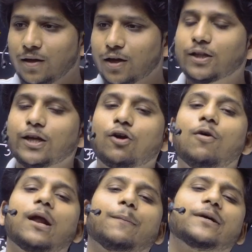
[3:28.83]
कि देखो
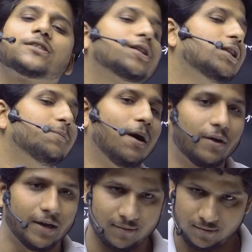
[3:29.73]
हमारे पास कितनी
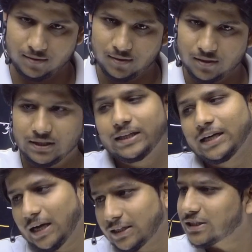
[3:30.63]
पावर है ये
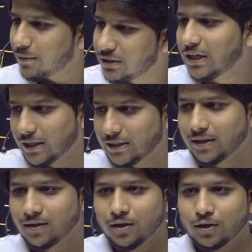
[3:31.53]
दिखाते हैं सभी दिखाते हैं
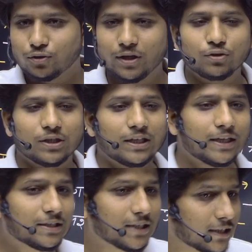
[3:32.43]
तो ये होता था
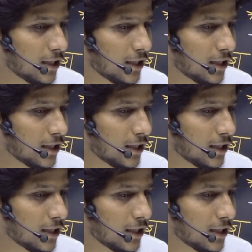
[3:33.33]
क्या शक्ति